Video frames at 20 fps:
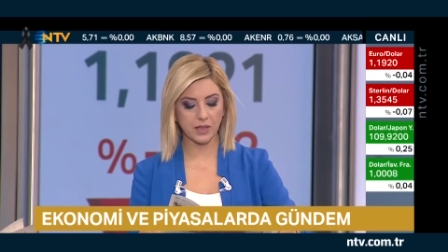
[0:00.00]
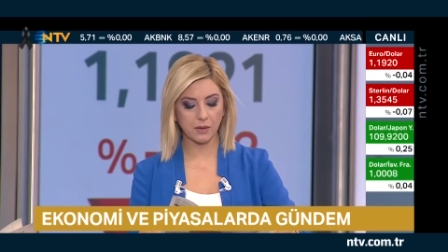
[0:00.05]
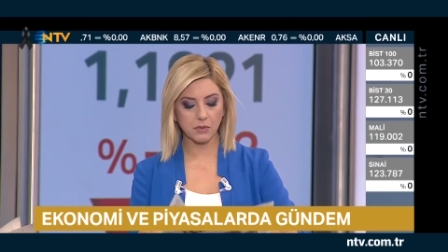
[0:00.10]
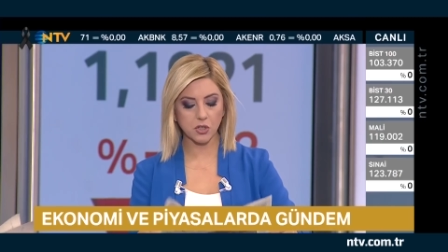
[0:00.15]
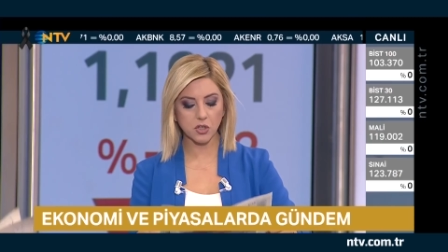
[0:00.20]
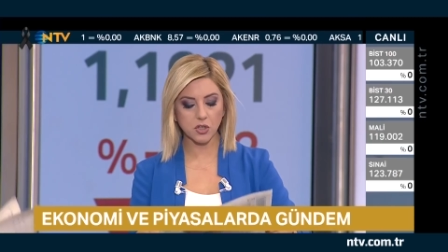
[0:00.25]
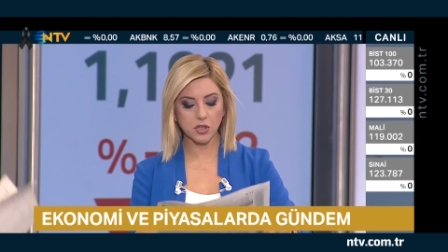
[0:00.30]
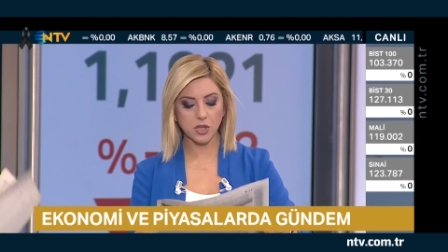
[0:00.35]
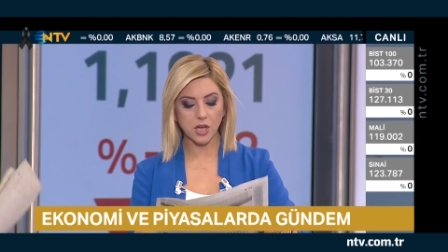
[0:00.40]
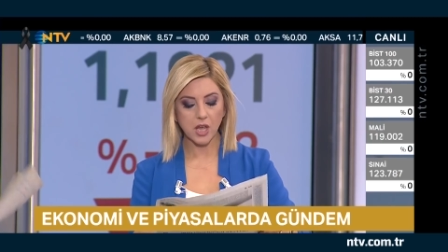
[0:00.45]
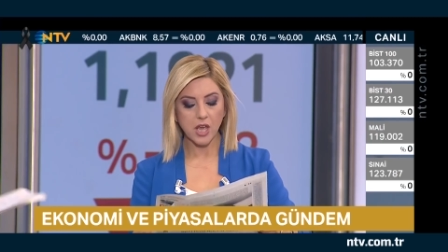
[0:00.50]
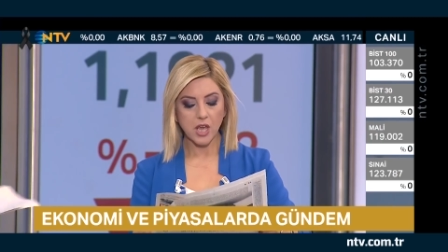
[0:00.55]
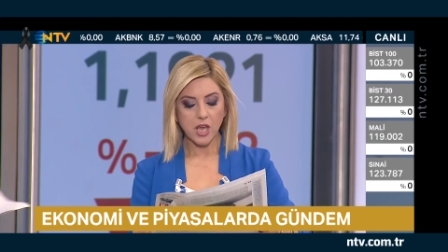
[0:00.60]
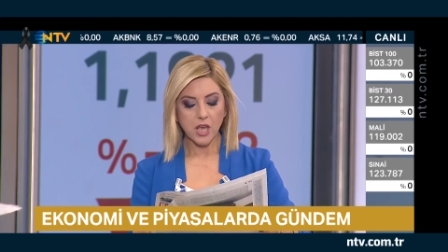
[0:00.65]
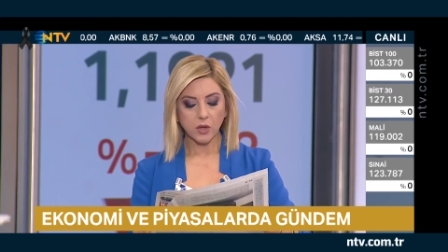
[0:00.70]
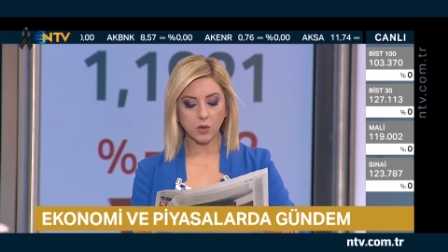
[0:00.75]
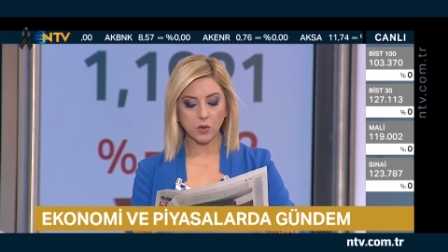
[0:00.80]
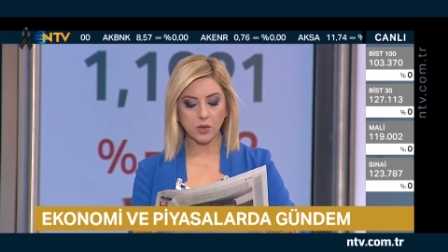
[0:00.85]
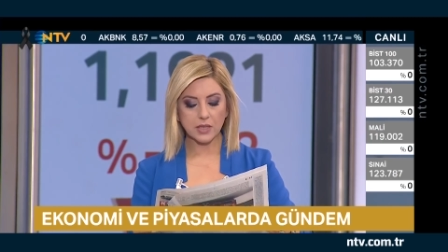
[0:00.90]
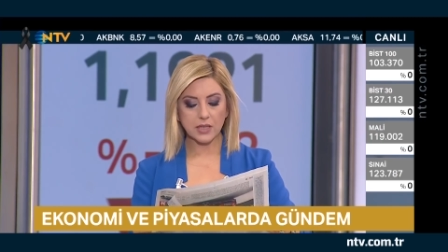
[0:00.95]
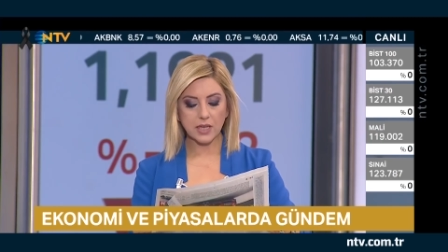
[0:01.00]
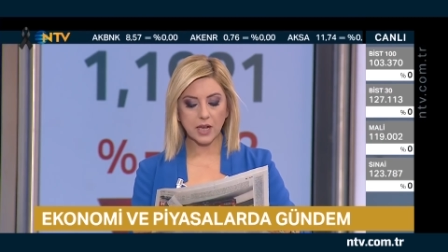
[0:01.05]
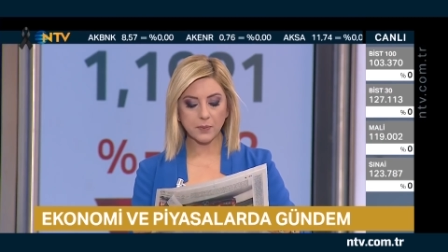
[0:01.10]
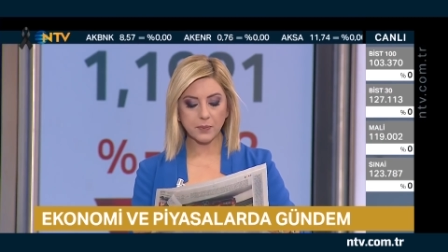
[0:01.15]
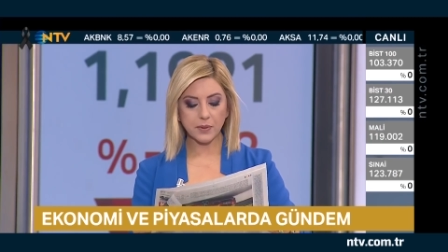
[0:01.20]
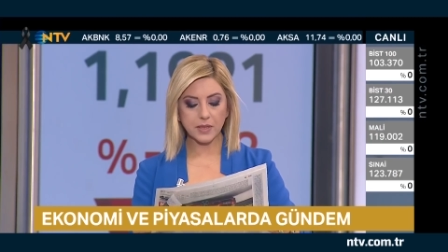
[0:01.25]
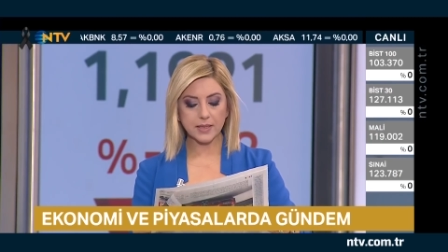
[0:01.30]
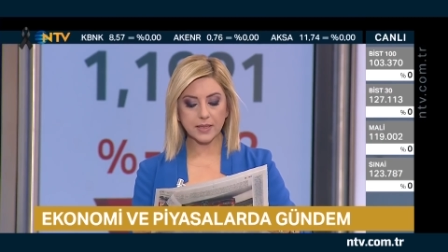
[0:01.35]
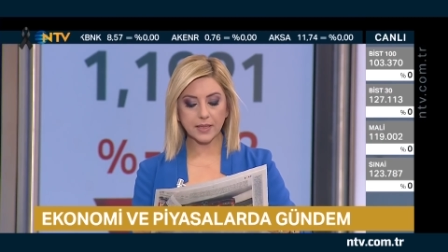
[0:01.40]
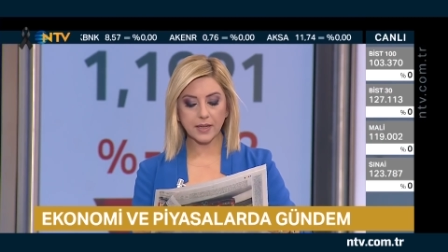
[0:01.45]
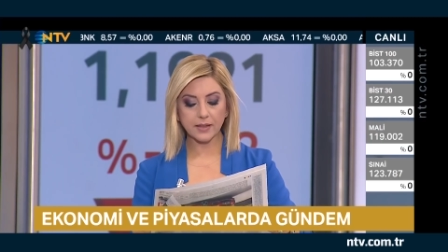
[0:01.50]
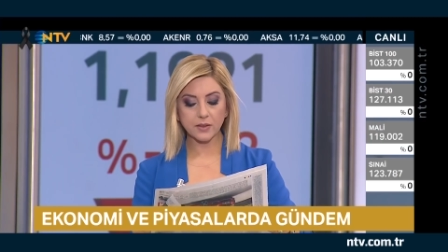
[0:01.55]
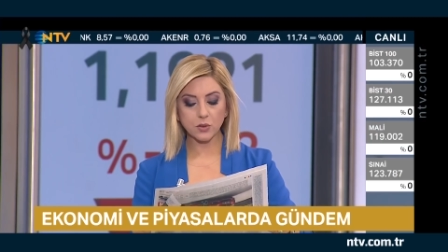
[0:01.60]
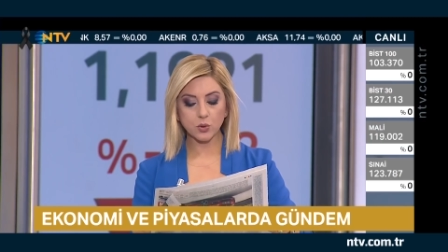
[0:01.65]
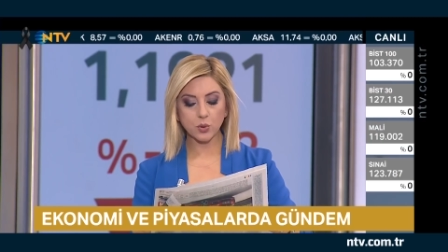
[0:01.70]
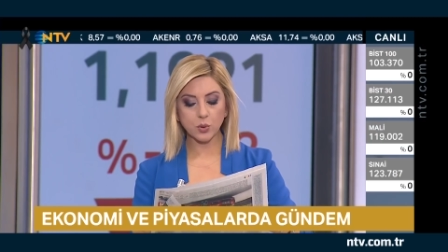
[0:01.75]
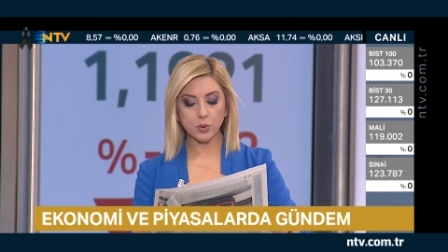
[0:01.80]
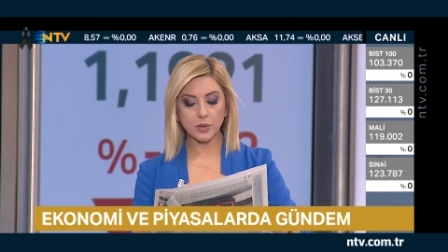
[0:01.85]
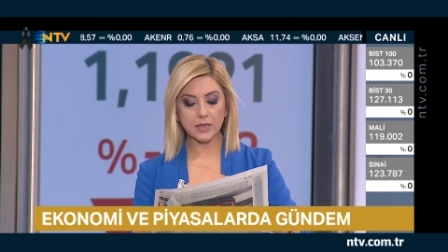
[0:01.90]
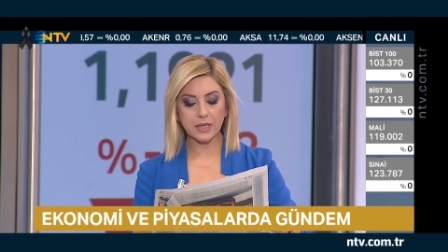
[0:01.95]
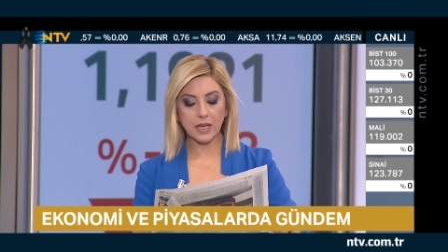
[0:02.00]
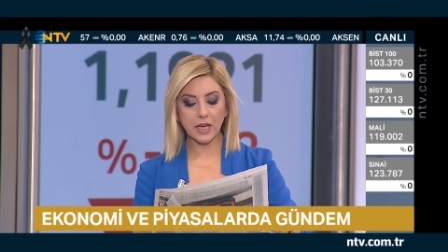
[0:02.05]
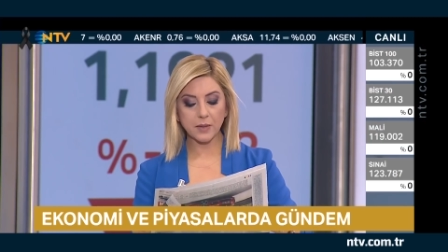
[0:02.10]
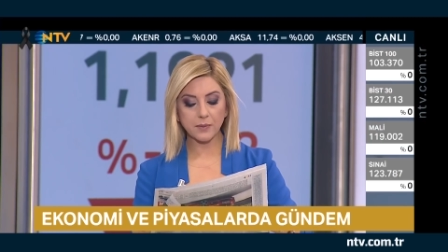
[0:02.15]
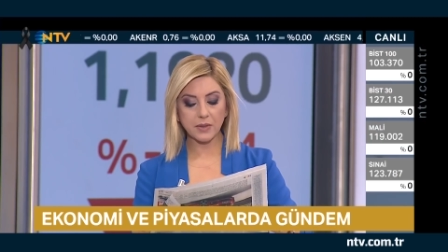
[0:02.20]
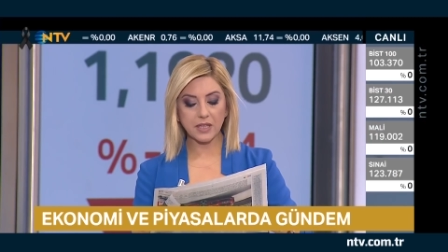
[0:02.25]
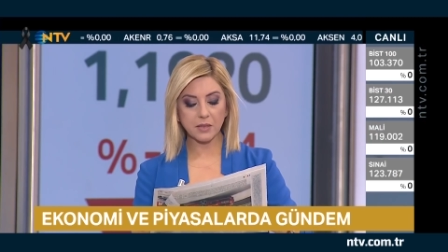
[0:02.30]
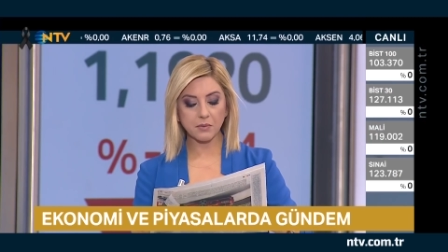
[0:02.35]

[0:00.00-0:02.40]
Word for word: demiş. Küresel piyasalarda söz sahibi